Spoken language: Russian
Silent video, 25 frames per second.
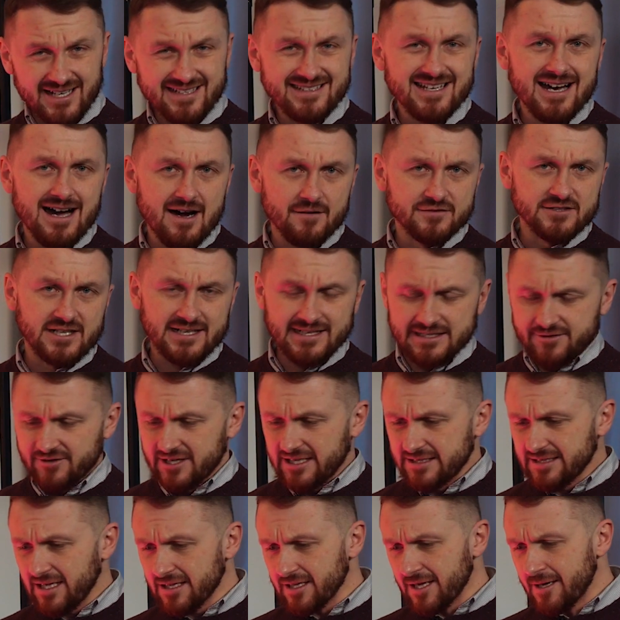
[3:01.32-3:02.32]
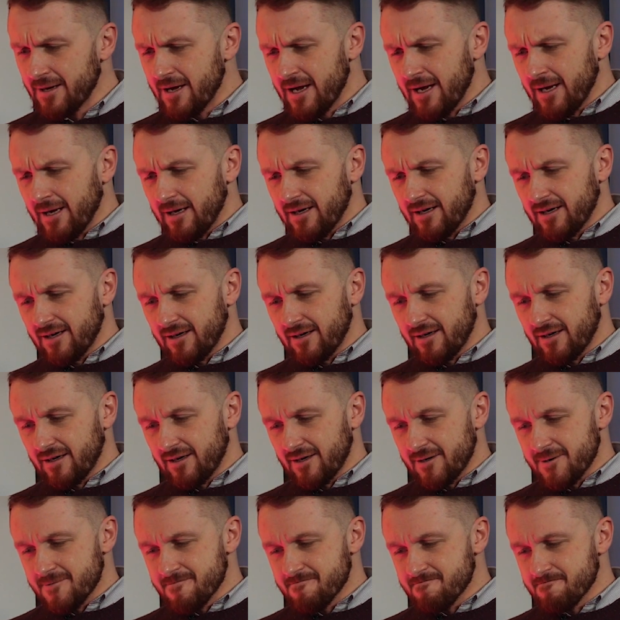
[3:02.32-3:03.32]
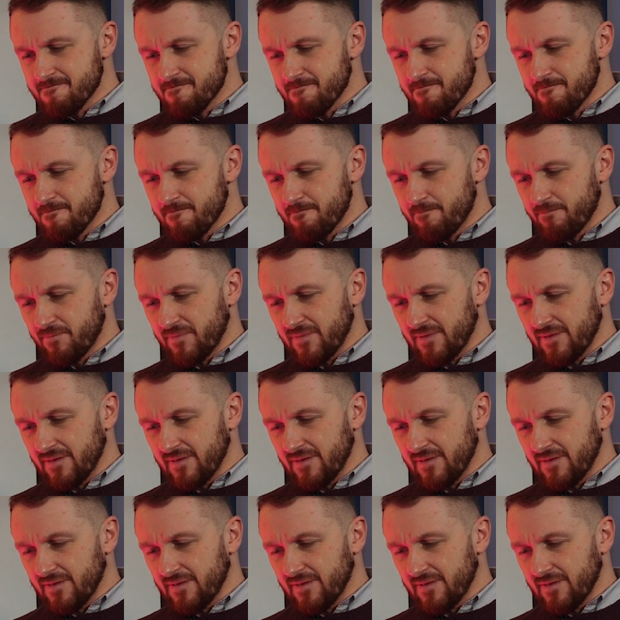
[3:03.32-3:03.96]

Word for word: это автор этого канала, эм,